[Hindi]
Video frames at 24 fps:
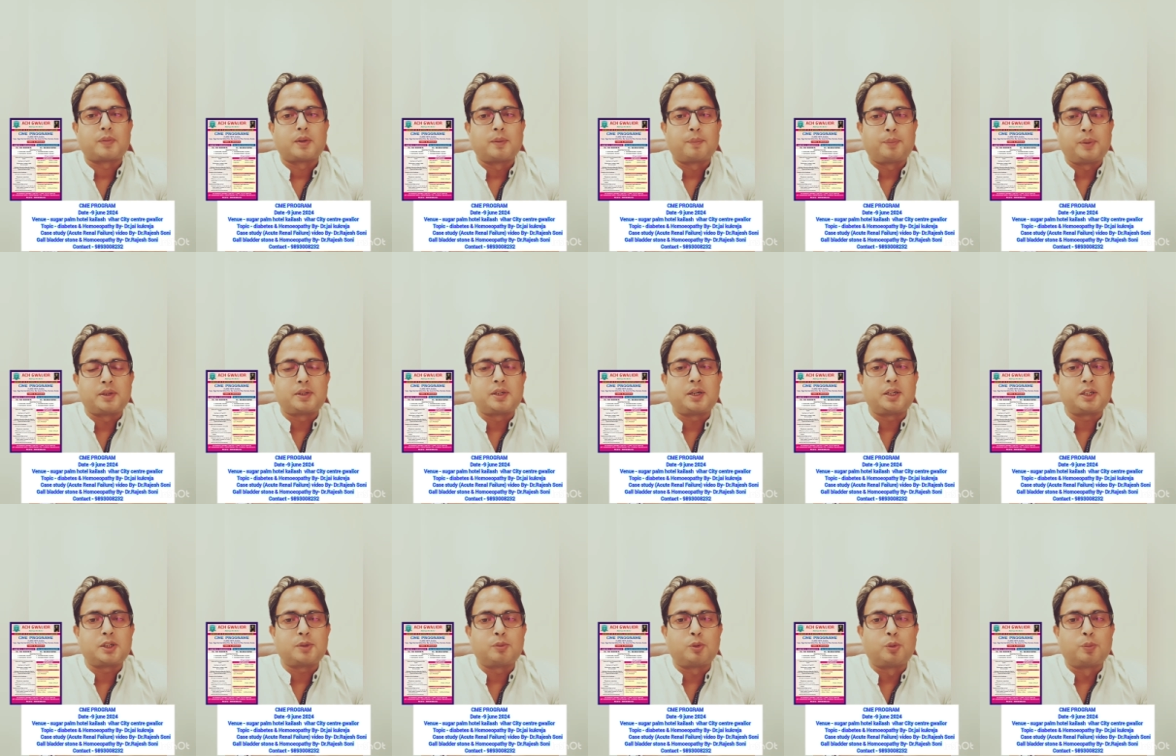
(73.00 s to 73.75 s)

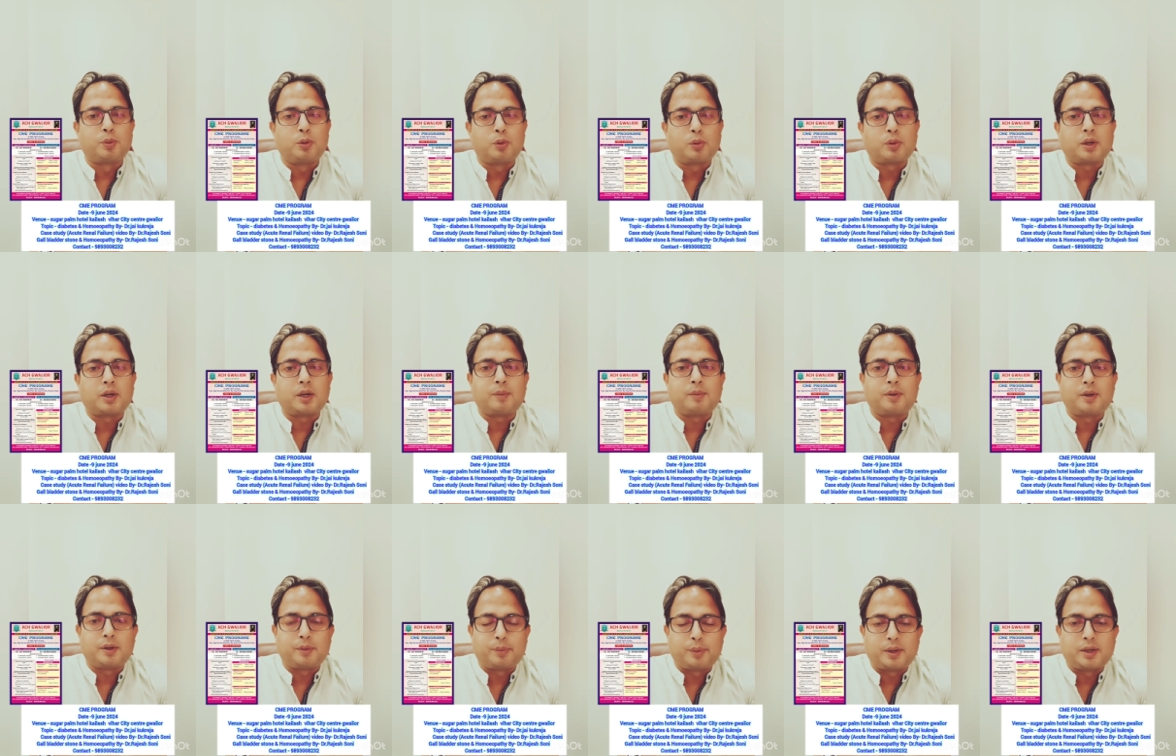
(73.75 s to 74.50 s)
पेशेंट्स में उपयोग करने
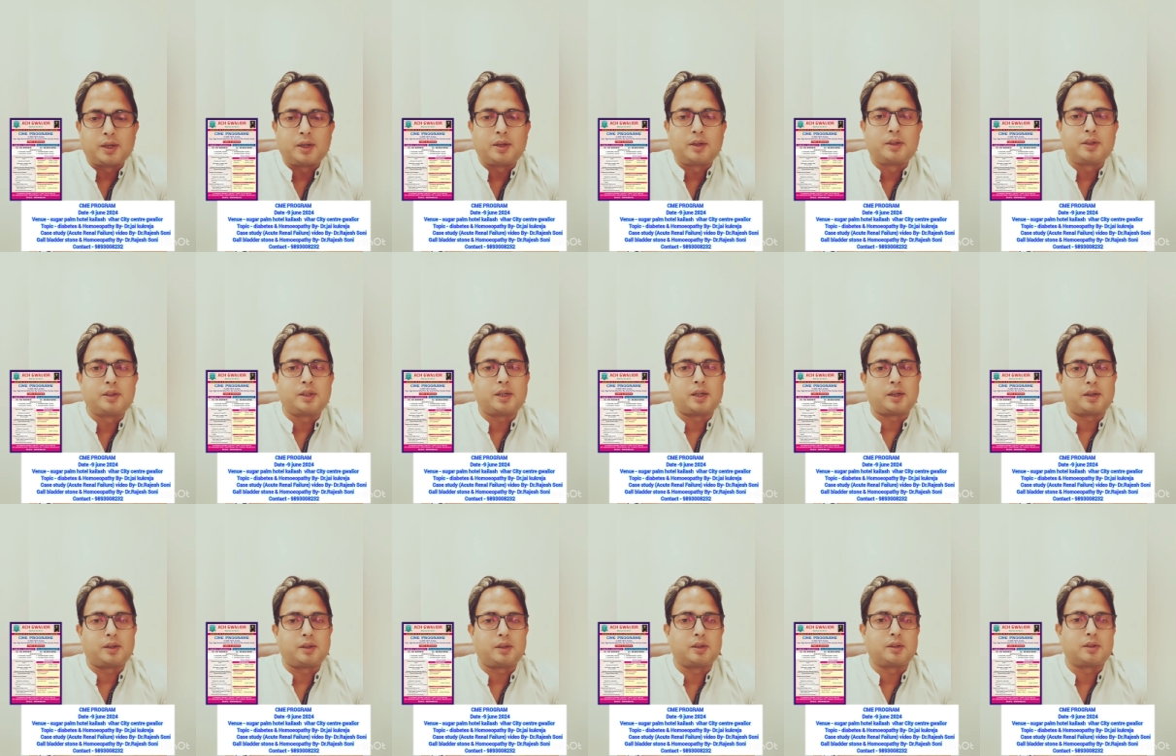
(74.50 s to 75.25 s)
में डिफ़िकल्टीज आ
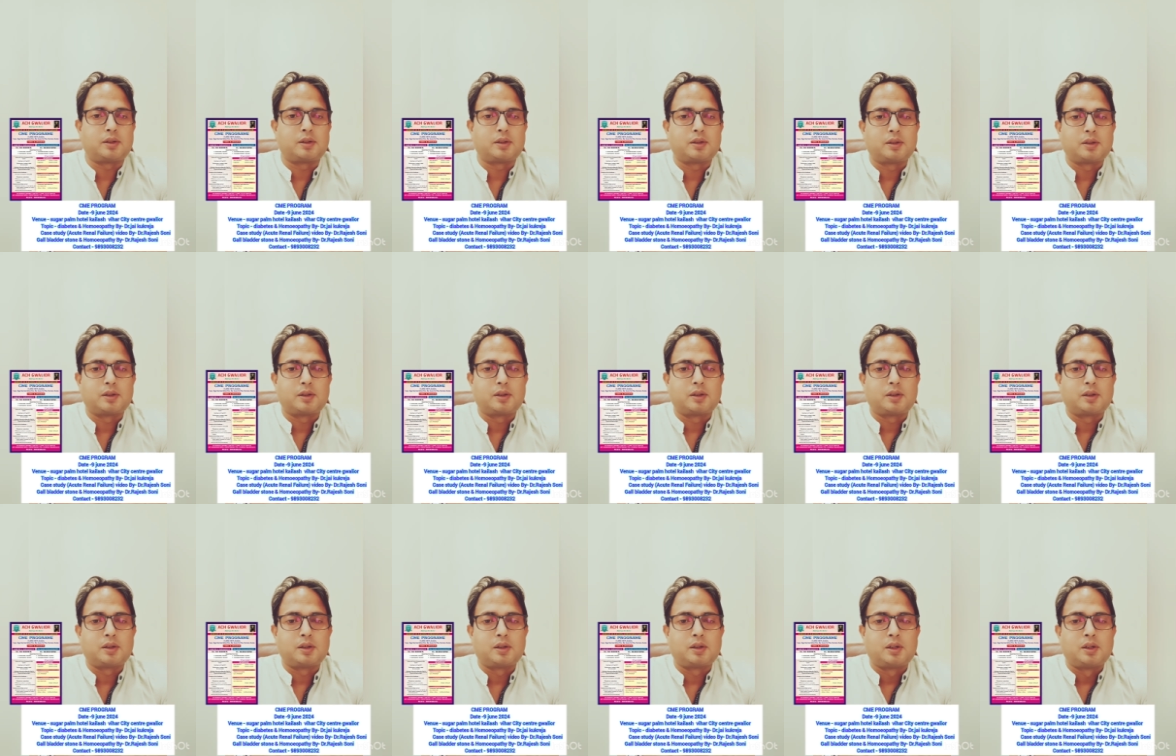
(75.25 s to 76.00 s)
रही
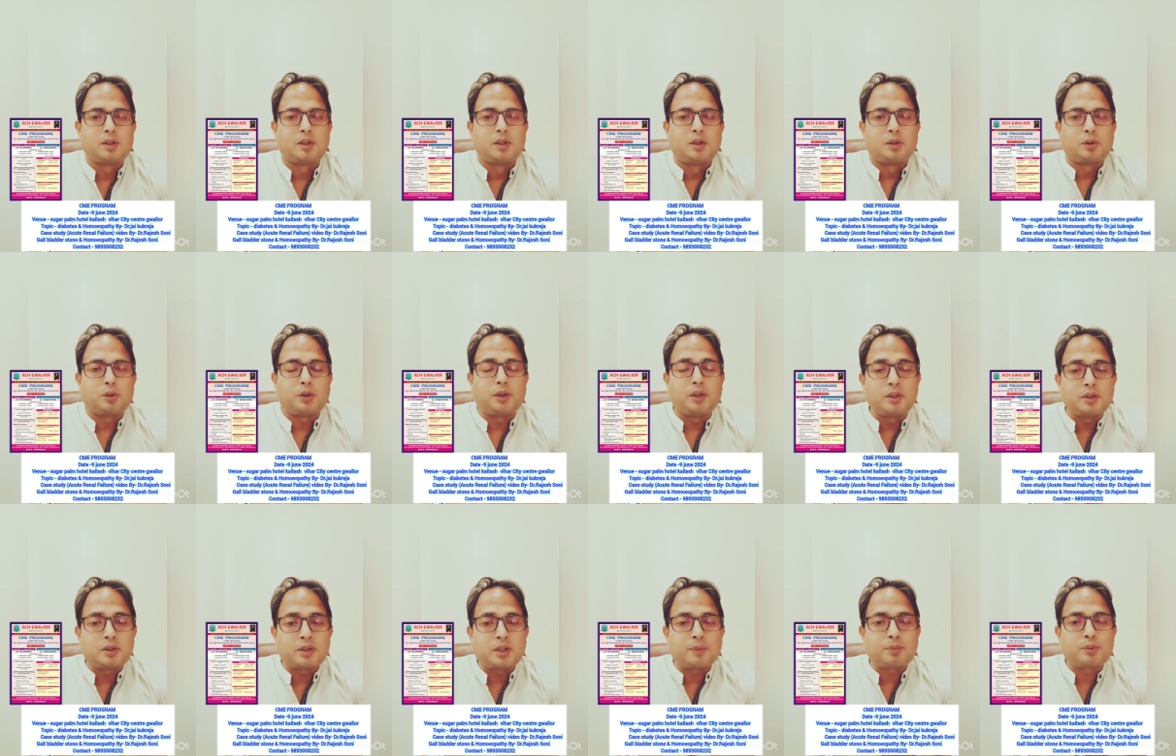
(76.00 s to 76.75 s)
है तो
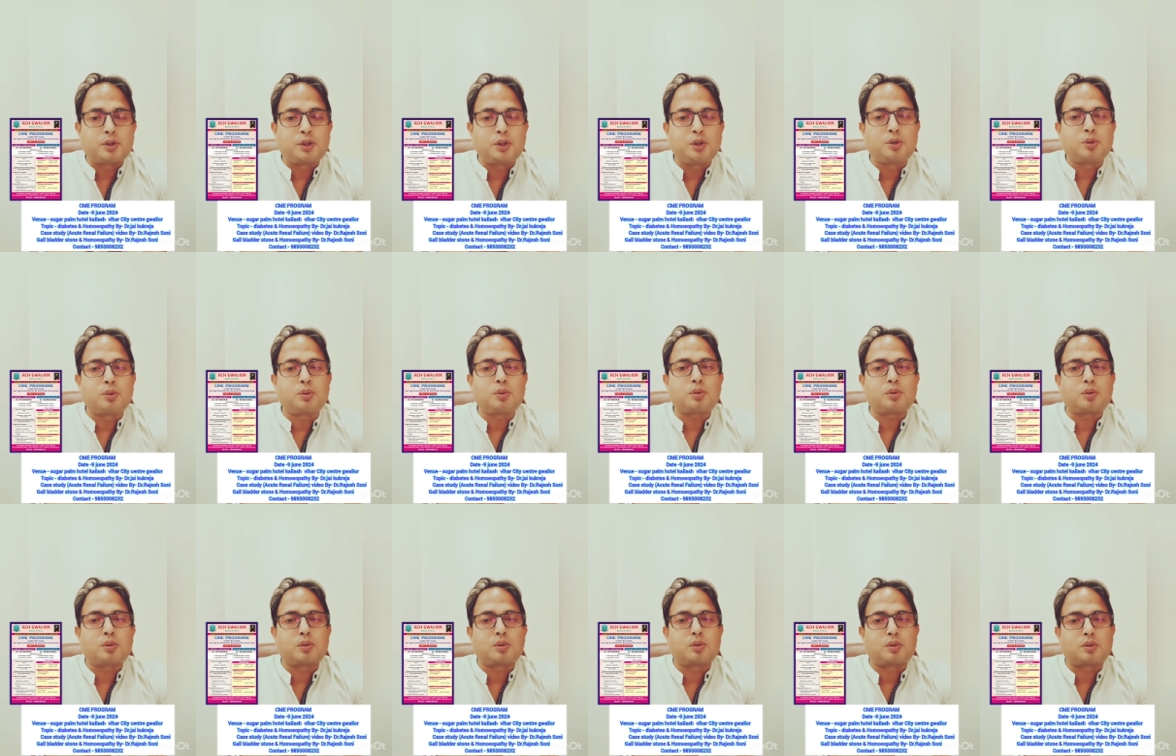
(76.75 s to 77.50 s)
इन सब चीज़ों
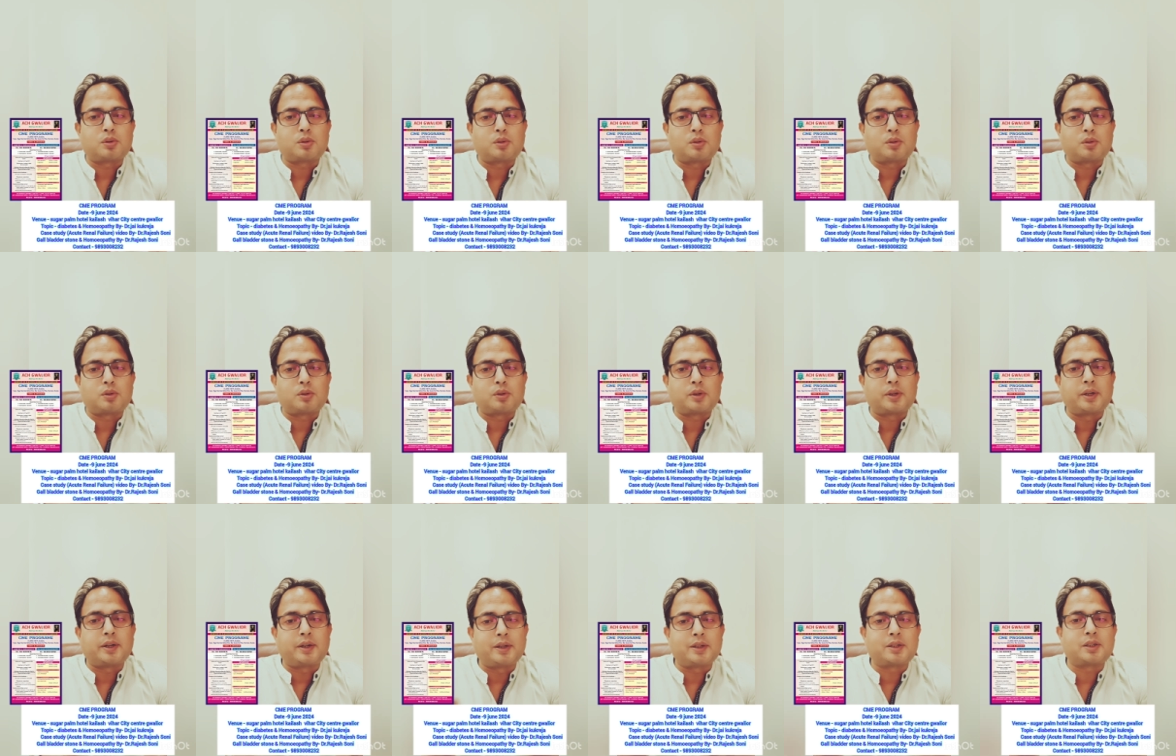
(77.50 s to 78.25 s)

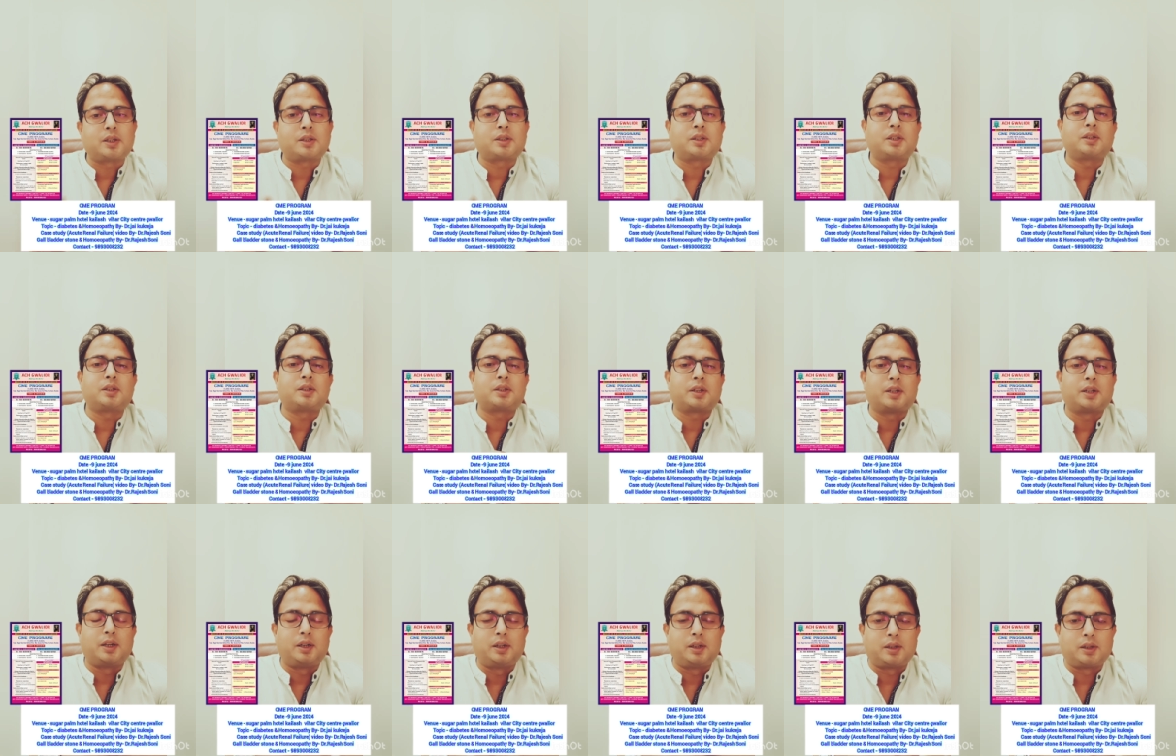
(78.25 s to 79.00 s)
के डिस्कशंस
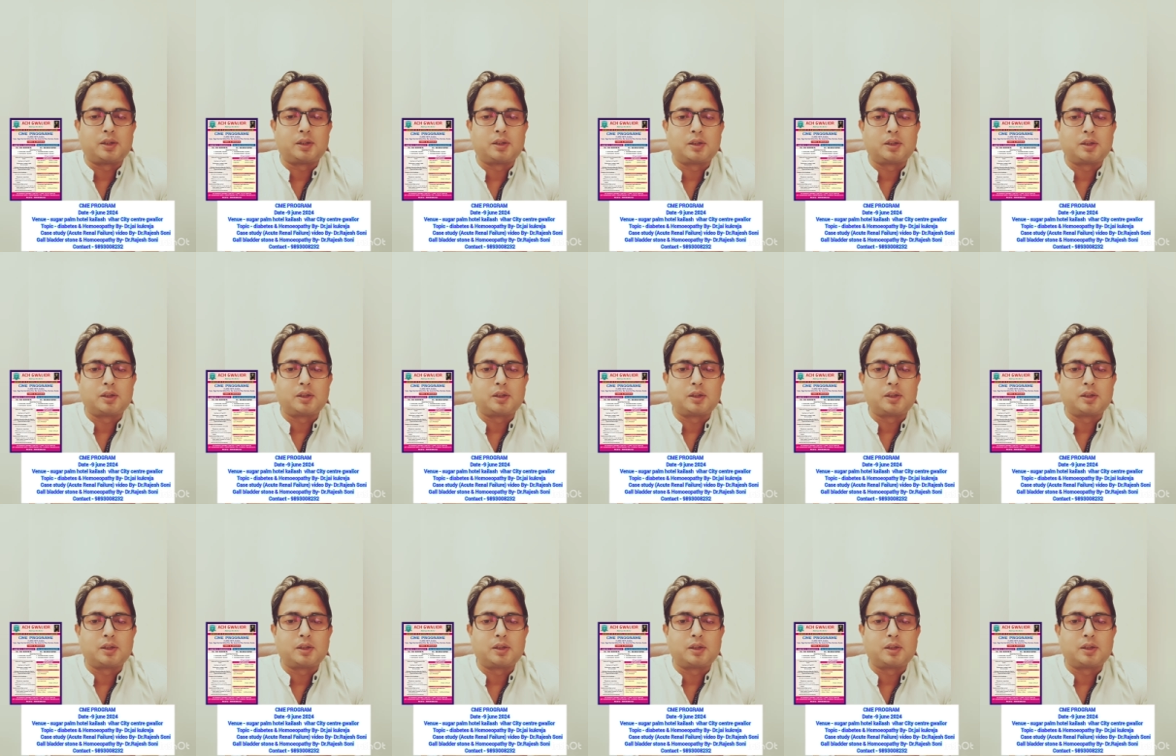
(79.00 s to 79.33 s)
के लिए